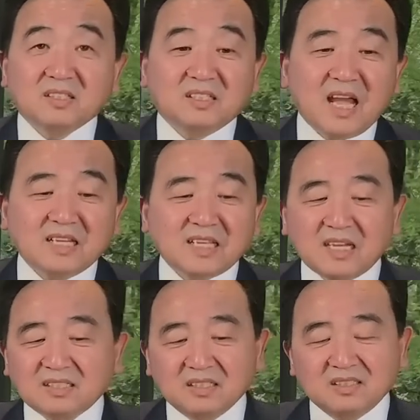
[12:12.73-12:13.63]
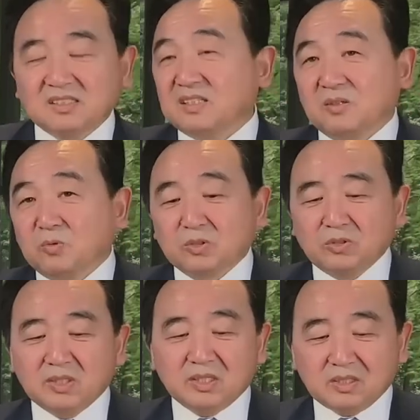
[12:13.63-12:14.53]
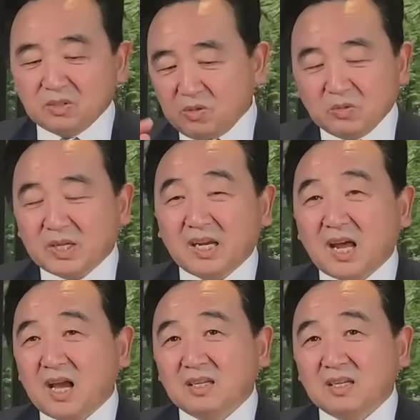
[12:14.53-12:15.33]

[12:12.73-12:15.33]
这个哪哪，这这个，我觉得就 OK 了。